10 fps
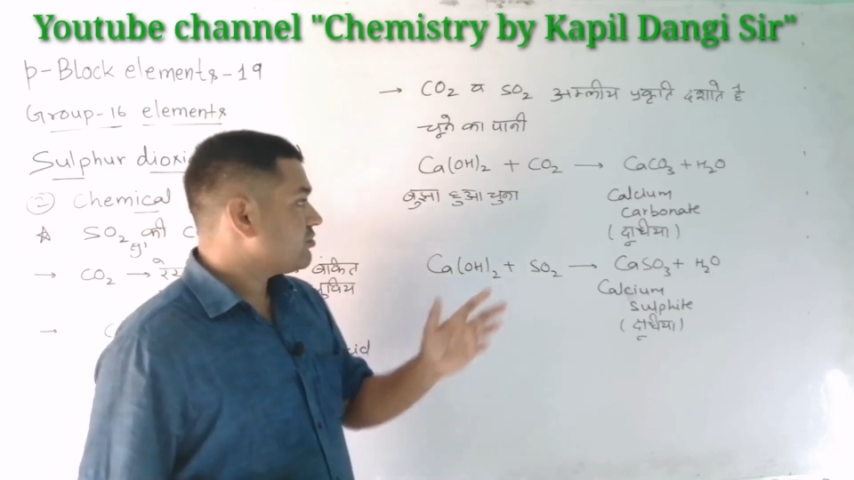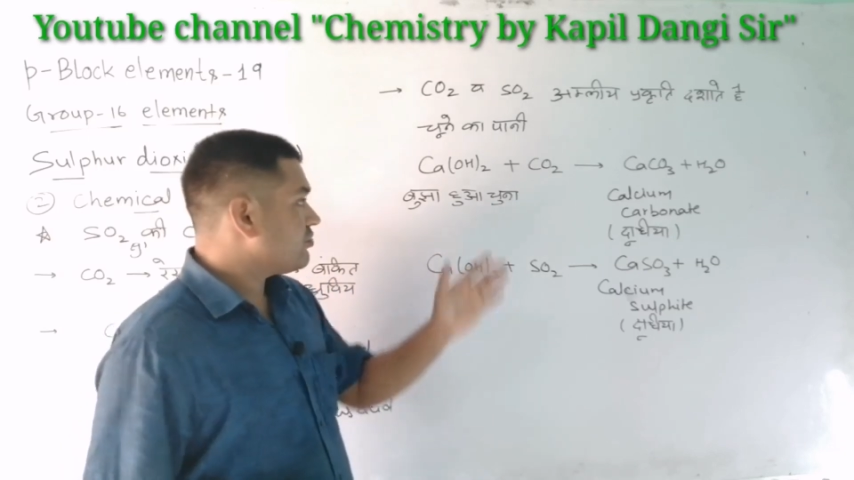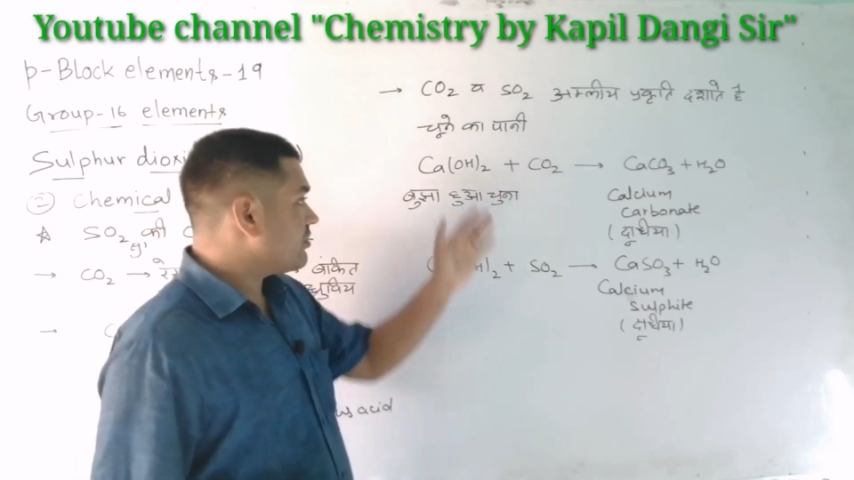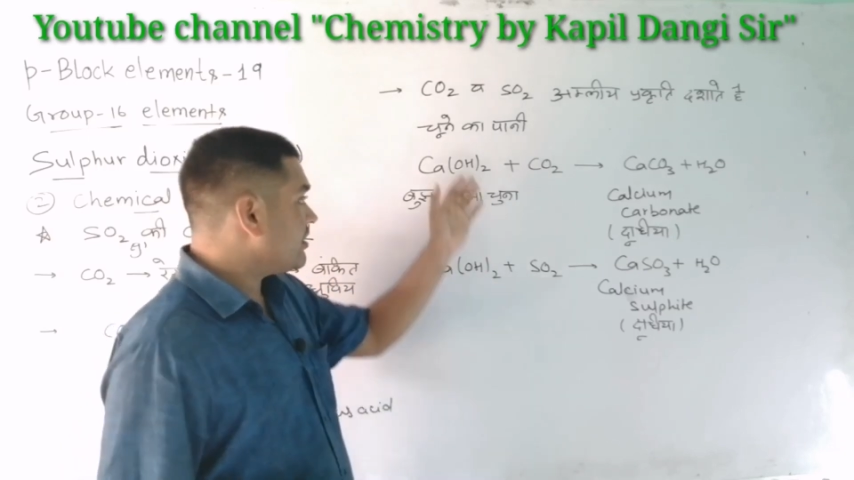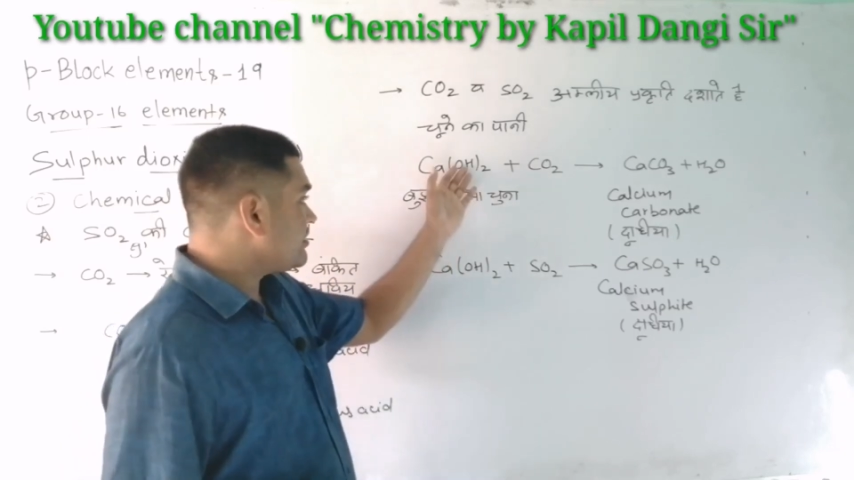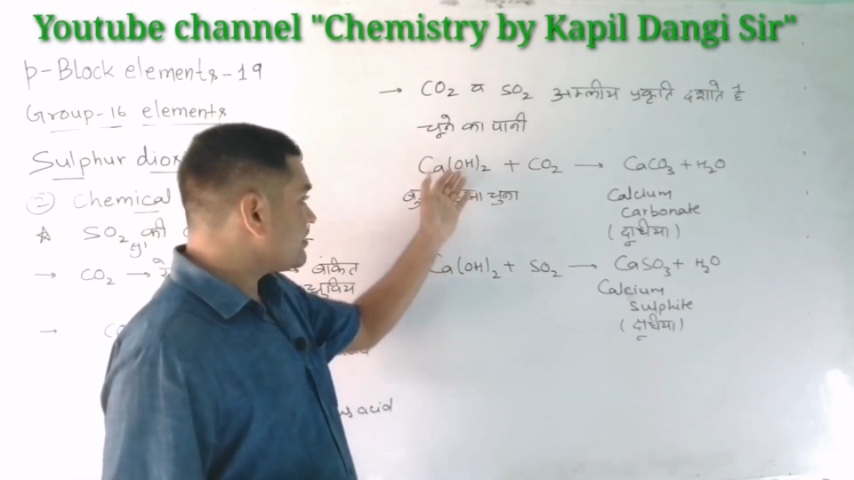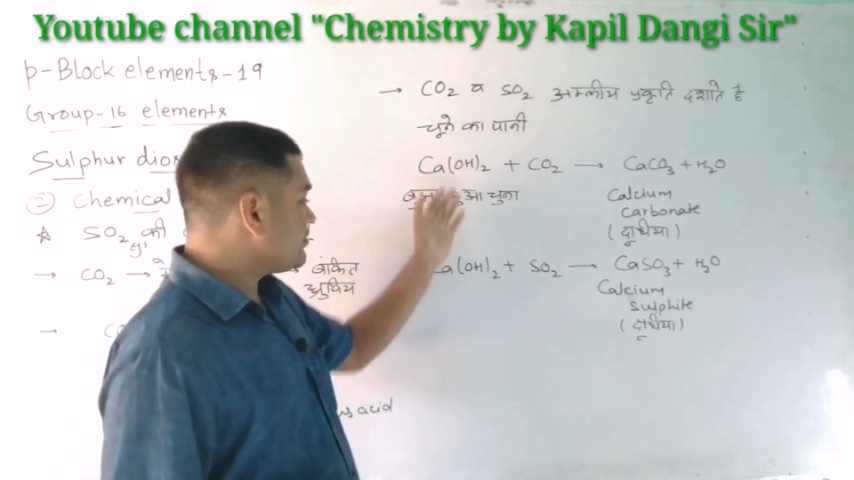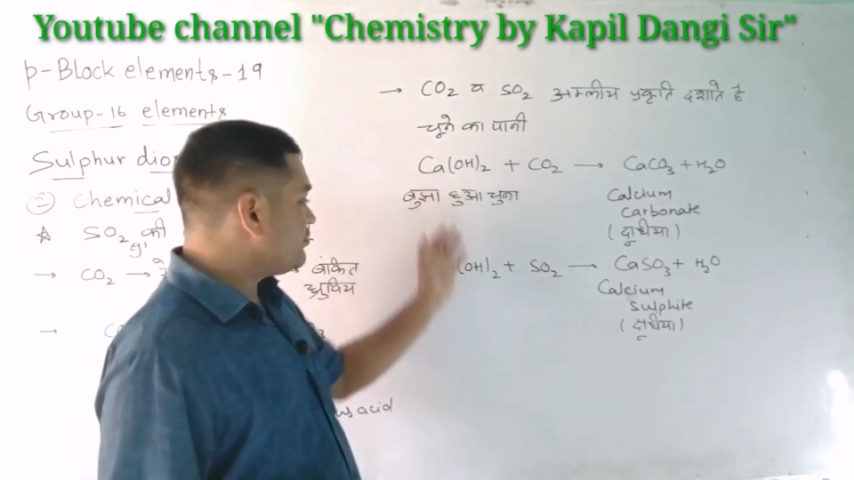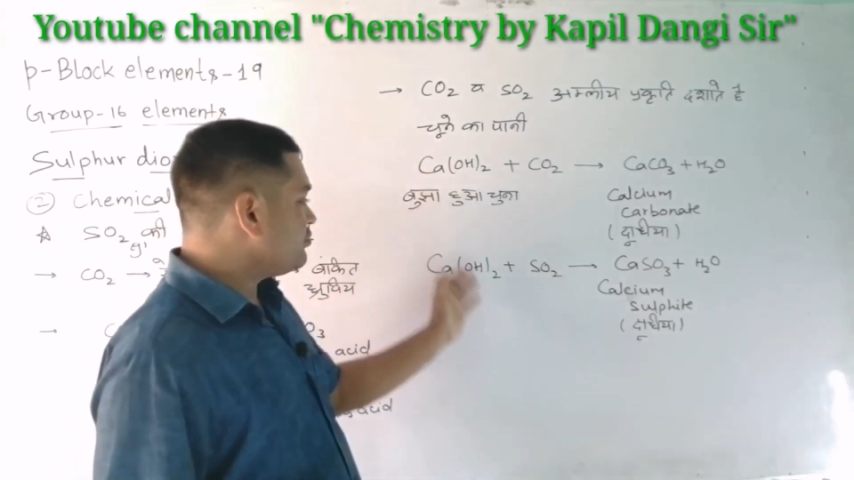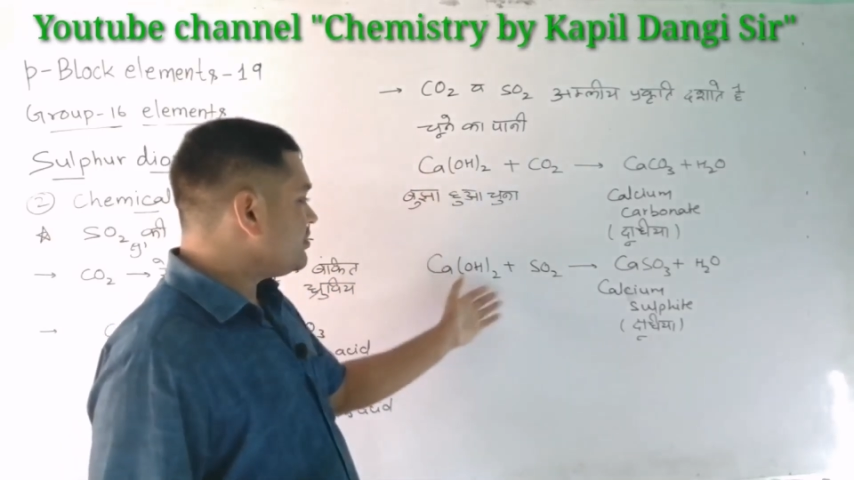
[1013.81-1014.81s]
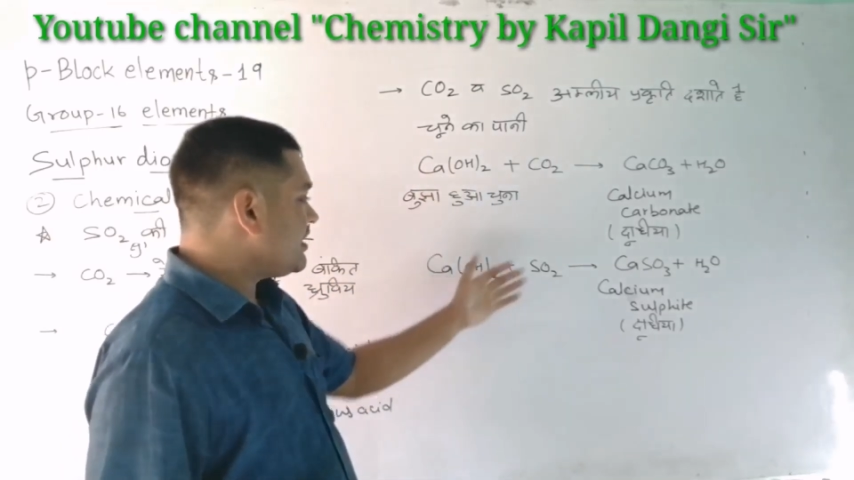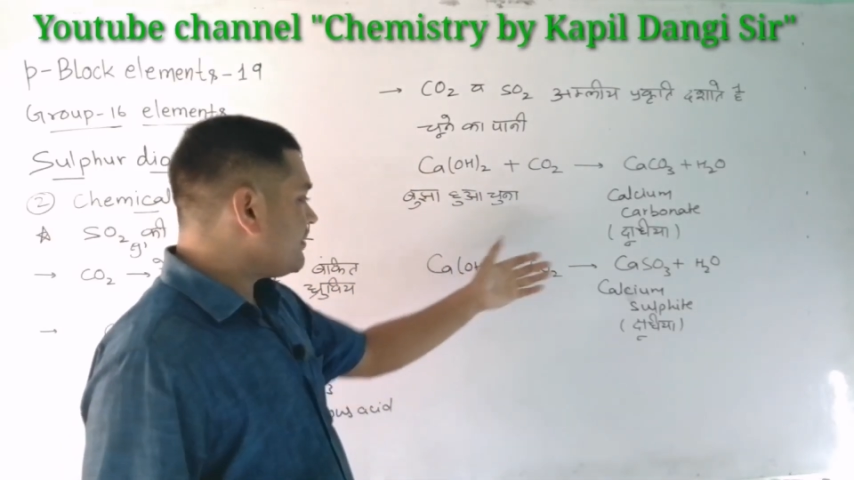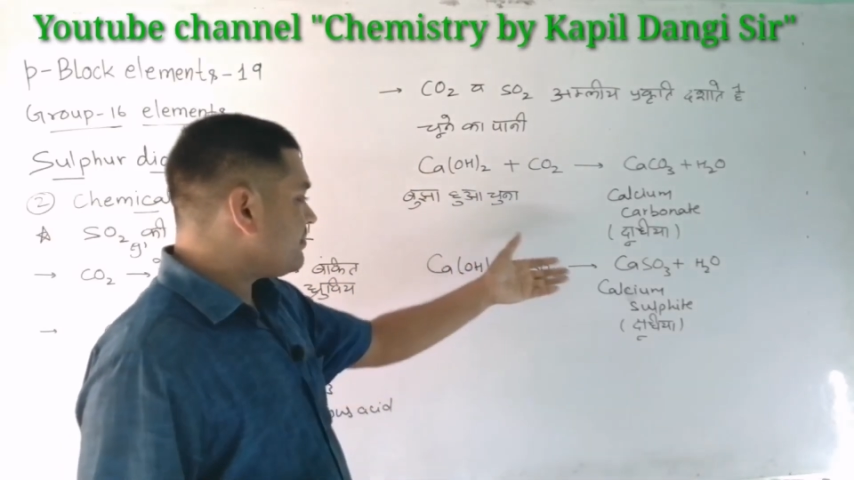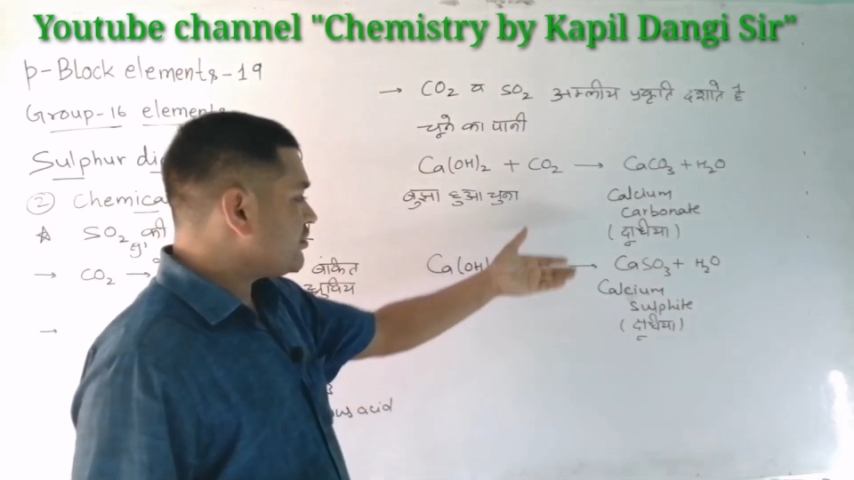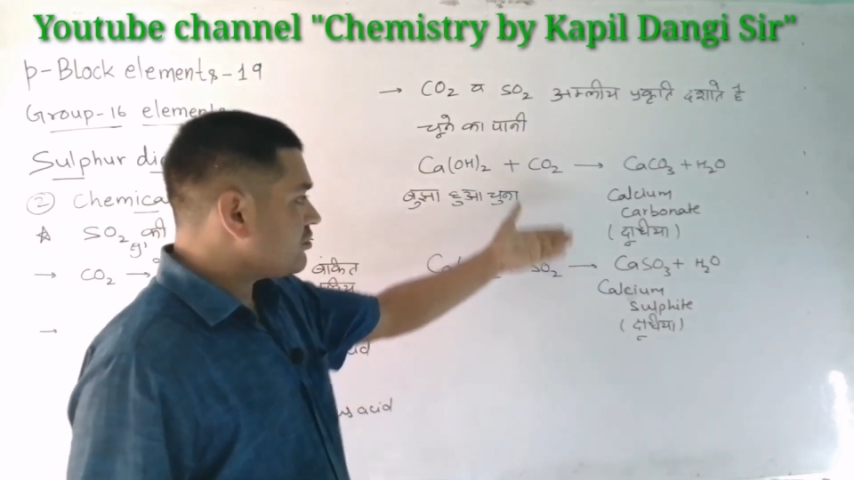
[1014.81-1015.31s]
तो इस दूधिया